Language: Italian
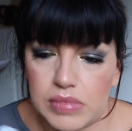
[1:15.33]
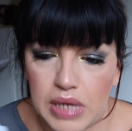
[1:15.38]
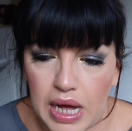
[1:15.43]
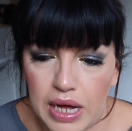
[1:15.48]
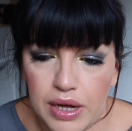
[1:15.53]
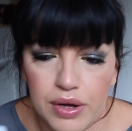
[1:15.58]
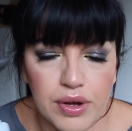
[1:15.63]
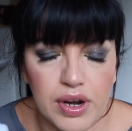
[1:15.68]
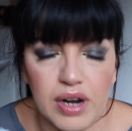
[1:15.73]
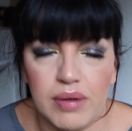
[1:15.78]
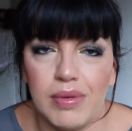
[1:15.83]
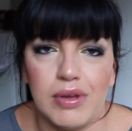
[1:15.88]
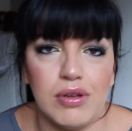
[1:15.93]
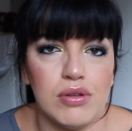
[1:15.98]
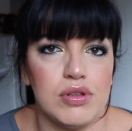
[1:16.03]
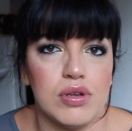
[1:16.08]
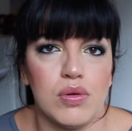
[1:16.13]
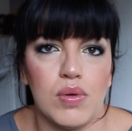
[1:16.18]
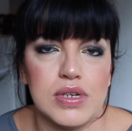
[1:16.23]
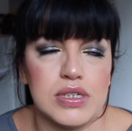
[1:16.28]
ancora
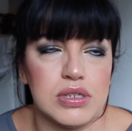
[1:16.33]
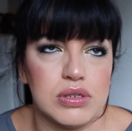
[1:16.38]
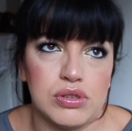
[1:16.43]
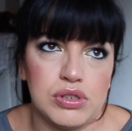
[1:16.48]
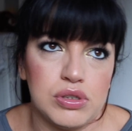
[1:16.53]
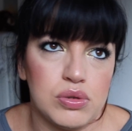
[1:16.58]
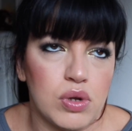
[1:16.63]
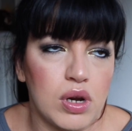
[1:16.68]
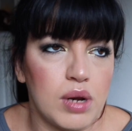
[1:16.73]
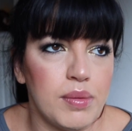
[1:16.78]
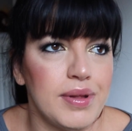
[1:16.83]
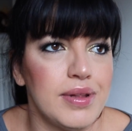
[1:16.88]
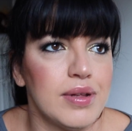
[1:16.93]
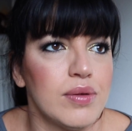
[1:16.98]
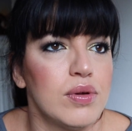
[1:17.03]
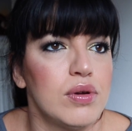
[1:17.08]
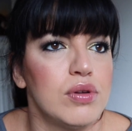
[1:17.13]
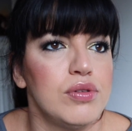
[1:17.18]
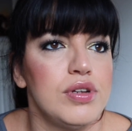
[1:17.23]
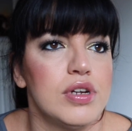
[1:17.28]
meglio di questo sicuramente
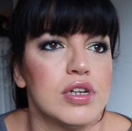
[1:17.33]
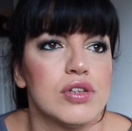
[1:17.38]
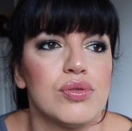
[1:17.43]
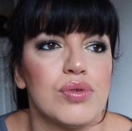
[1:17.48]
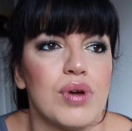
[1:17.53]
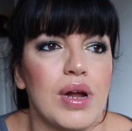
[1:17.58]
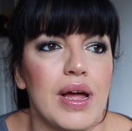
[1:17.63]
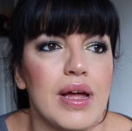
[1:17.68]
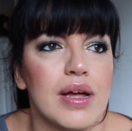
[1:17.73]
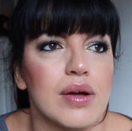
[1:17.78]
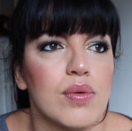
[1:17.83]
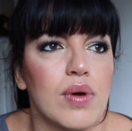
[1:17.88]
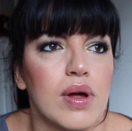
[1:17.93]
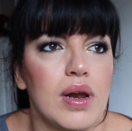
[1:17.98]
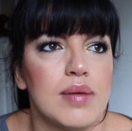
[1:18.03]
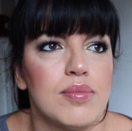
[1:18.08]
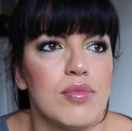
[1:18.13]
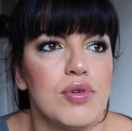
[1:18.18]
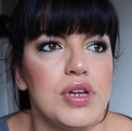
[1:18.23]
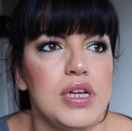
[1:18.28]
quello di Natura Equa
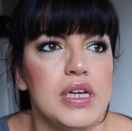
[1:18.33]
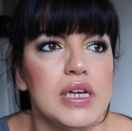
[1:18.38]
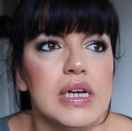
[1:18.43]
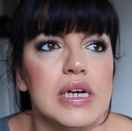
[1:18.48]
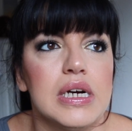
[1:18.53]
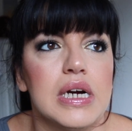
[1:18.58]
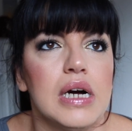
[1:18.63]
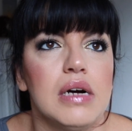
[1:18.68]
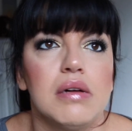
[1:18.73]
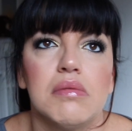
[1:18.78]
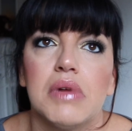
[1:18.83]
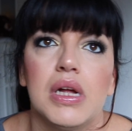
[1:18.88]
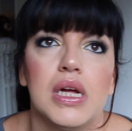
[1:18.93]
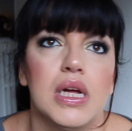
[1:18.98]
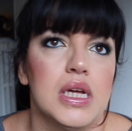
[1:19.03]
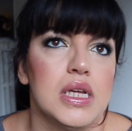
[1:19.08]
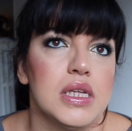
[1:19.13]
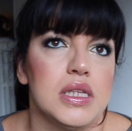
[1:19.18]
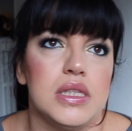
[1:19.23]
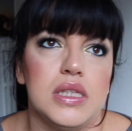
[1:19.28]
la Moringa
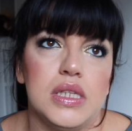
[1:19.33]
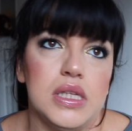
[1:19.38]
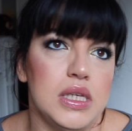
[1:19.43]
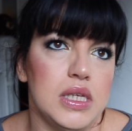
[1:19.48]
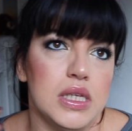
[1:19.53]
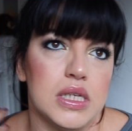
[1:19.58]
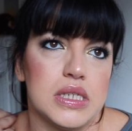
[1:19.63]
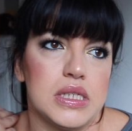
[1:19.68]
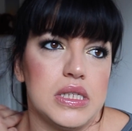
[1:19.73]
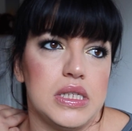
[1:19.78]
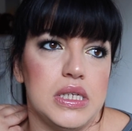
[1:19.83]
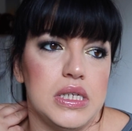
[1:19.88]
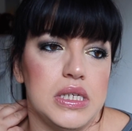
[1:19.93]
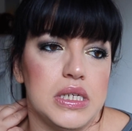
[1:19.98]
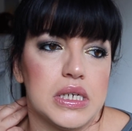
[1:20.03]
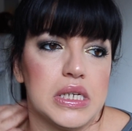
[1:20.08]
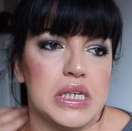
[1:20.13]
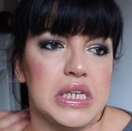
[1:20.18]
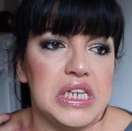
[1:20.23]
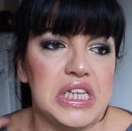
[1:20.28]
di,
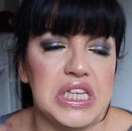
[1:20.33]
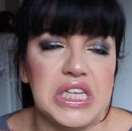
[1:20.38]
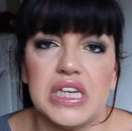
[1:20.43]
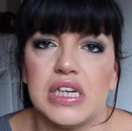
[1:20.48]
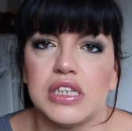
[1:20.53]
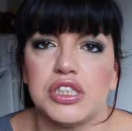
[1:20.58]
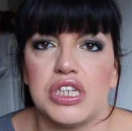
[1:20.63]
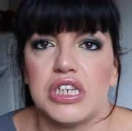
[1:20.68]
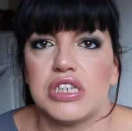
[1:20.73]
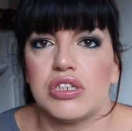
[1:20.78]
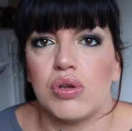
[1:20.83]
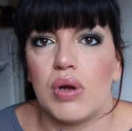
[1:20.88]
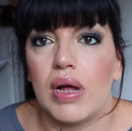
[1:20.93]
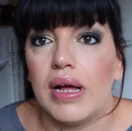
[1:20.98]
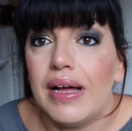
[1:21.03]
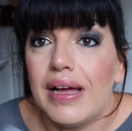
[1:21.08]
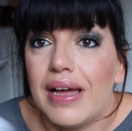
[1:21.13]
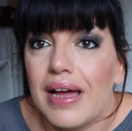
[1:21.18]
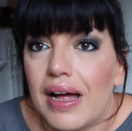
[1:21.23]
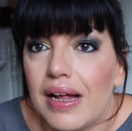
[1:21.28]
di Clinique, ce ne sono
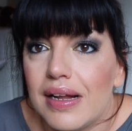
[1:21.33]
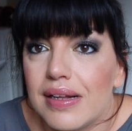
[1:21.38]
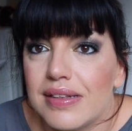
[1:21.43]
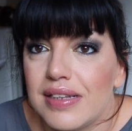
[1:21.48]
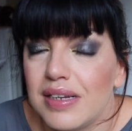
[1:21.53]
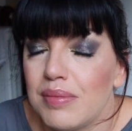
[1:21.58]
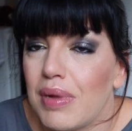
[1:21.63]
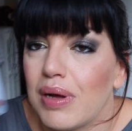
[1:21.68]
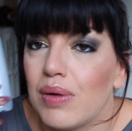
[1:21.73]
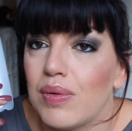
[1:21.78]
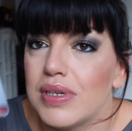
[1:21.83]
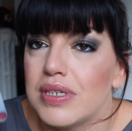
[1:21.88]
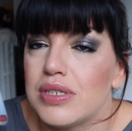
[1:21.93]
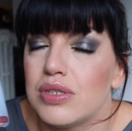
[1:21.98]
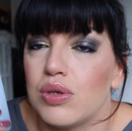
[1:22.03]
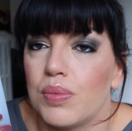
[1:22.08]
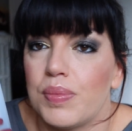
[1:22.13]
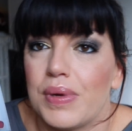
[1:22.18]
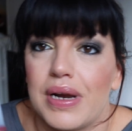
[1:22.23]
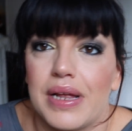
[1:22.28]
anche altri ma
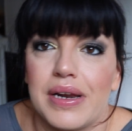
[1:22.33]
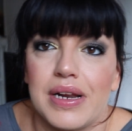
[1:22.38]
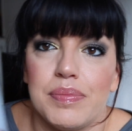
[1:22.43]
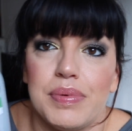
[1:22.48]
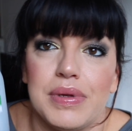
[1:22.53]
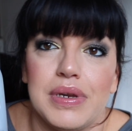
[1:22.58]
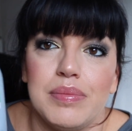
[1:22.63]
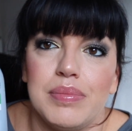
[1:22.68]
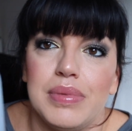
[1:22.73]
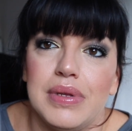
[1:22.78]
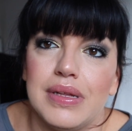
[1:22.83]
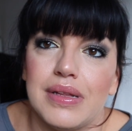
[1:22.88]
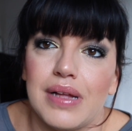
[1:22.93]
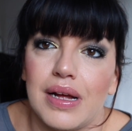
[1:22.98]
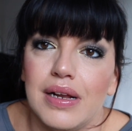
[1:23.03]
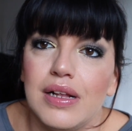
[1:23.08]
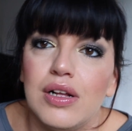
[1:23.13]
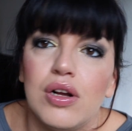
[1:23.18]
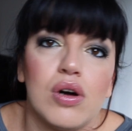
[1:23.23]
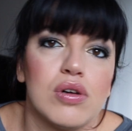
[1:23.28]
questo per la reperibilità
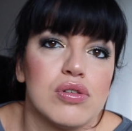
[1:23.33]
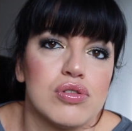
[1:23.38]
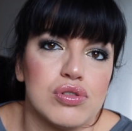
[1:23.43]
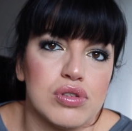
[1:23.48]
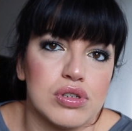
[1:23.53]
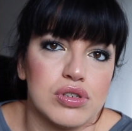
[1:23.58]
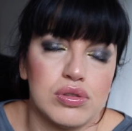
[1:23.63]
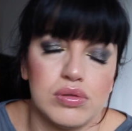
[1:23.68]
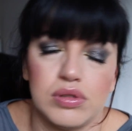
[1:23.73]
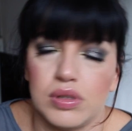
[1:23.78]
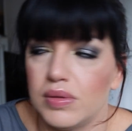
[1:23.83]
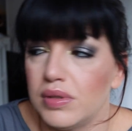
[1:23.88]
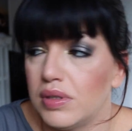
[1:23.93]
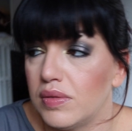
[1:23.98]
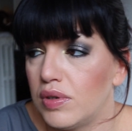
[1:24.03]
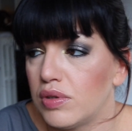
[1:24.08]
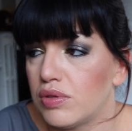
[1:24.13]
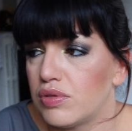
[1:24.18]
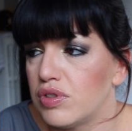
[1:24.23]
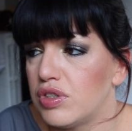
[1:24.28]
e il costo assolutamente
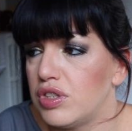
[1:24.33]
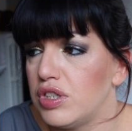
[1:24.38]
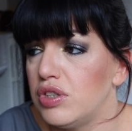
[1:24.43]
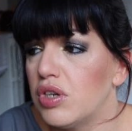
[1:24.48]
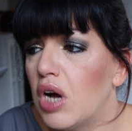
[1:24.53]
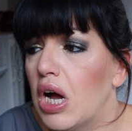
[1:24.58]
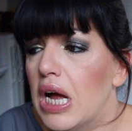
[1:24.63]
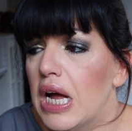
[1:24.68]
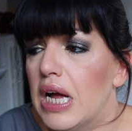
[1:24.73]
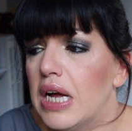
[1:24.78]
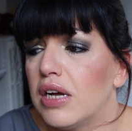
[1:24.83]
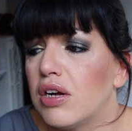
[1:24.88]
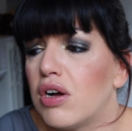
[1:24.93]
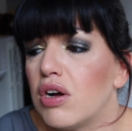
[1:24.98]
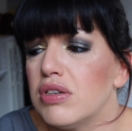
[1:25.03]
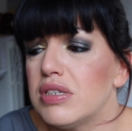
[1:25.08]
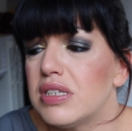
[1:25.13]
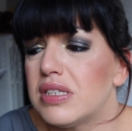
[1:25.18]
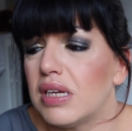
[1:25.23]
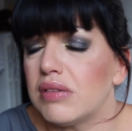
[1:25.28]
ve lo consiglio
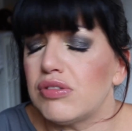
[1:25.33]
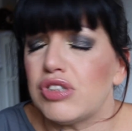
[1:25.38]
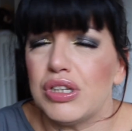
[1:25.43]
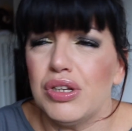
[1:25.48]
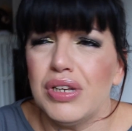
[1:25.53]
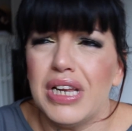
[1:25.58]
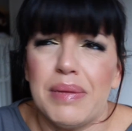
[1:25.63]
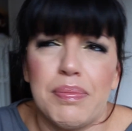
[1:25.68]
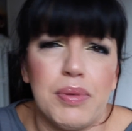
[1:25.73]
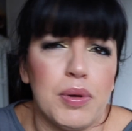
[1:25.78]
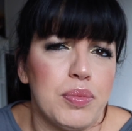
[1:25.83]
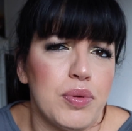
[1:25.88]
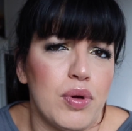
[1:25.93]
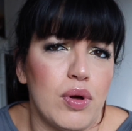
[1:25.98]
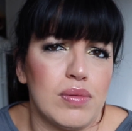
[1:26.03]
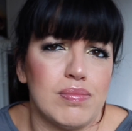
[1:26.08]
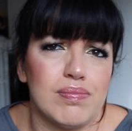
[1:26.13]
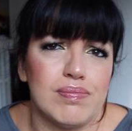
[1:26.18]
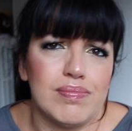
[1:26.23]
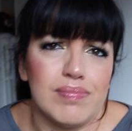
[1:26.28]
costa, cioè non è
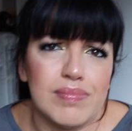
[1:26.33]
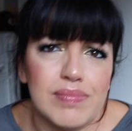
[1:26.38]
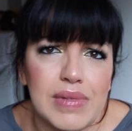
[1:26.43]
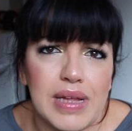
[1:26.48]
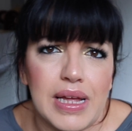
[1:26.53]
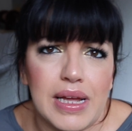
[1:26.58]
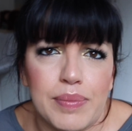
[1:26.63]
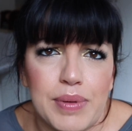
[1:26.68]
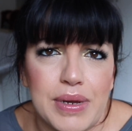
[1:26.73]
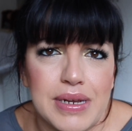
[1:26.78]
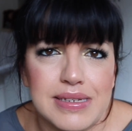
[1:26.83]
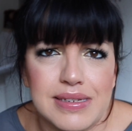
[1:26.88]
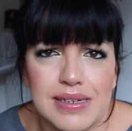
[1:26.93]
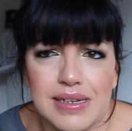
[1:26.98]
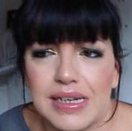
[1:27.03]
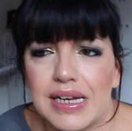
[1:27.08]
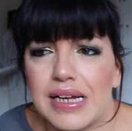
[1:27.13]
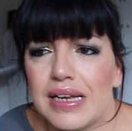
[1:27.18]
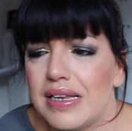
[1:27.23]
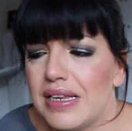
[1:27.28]
proprio eh, per
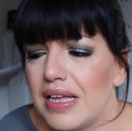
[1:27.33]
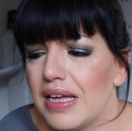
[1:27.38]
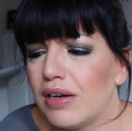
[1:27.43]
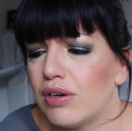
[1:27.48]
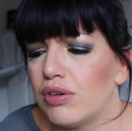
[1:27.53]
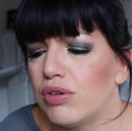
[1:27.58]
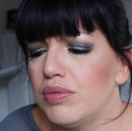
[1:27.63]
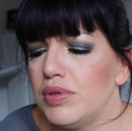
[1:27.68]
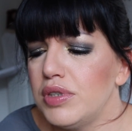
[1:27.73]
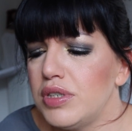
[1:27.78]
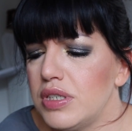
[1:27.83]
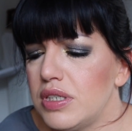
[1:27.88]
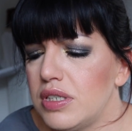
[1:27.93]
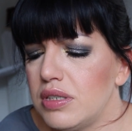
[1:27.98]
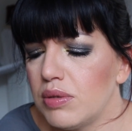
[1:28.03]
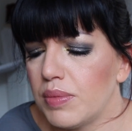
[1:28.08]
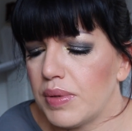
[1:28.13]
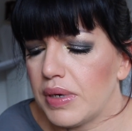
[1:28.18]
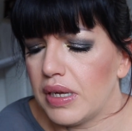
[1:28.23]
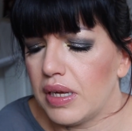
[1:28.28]
essere è
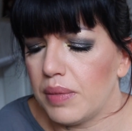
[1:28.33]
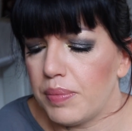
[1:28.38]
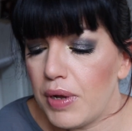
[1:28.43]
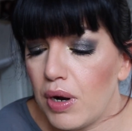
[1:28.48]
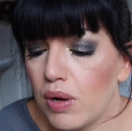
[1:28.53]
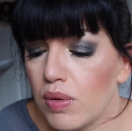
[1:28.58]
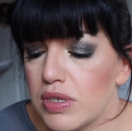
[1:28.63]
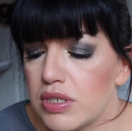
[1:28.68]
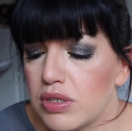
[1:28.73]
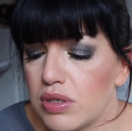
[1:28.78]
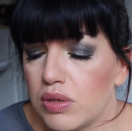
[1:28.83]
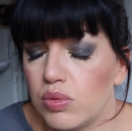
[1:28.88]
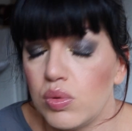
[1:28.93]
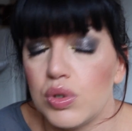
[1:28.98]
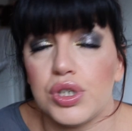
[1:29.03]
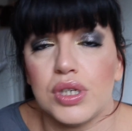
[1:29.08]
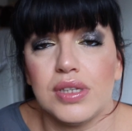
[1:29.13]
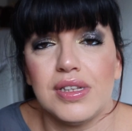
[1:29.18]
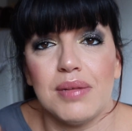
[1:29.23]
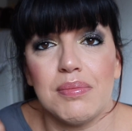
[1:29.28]
economicissimo perché, però questo è
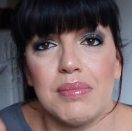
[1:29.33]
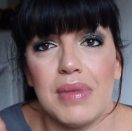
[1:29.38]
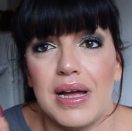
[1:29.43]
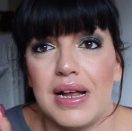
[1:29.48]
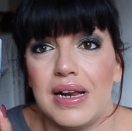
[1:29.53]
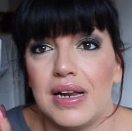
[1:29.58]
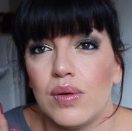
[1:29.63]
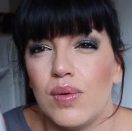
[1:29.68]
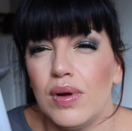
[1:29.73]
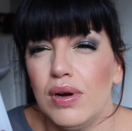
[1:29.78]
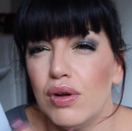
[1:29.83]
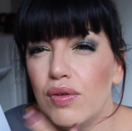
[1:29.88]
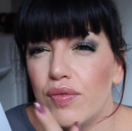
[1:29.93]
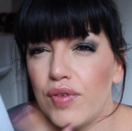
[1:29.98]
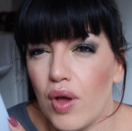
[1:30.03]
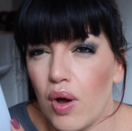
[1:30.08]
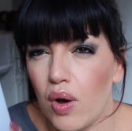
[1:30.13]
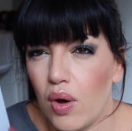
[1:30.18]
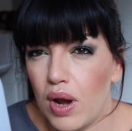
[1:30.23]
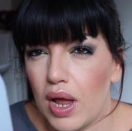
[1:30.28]
200 ml quello
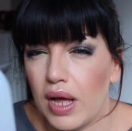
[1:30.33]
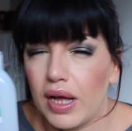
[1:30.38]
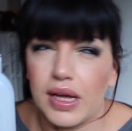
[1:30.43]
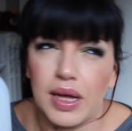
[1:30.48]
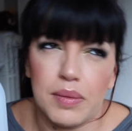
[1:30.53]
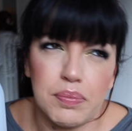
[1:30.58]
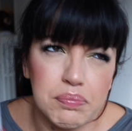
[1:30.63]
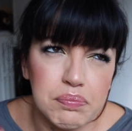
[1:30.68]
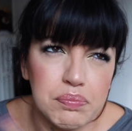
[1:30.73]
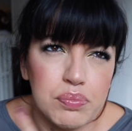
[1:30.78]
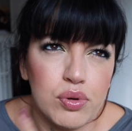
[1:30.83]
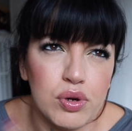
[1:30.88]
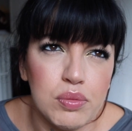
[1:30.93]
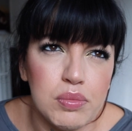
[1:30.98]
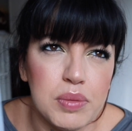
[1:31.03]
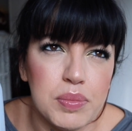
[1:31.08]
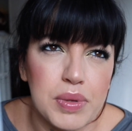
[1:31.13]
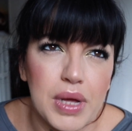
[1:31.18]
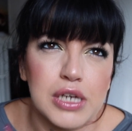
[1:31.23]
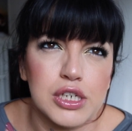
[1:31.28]
viola che pur
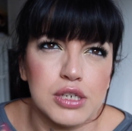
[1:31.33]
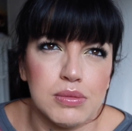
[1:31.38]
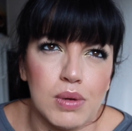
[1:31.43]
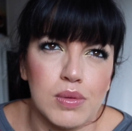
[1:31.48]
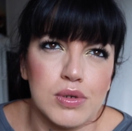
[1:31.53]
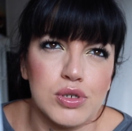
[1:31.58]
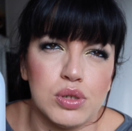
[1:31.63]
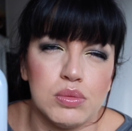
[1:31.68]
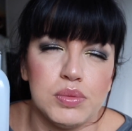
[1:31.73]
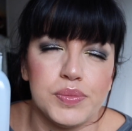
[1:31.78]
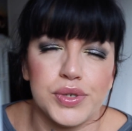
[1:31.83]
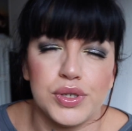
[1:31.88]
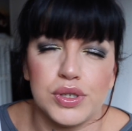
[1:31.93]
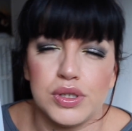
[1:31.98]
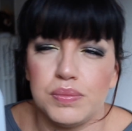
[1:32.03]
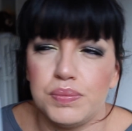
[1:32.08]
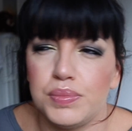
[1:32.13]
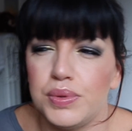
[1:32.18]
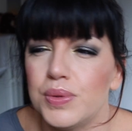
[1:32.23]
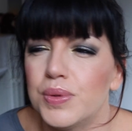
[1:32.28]
mi piace ma questo mi piace
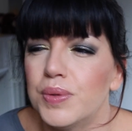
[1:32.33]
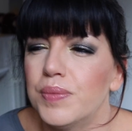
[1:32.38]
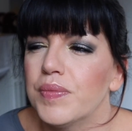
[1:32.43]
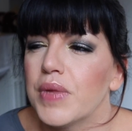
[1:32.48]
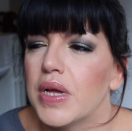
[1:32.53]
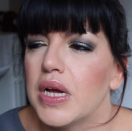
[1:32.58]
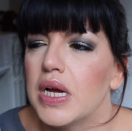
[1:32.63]
di più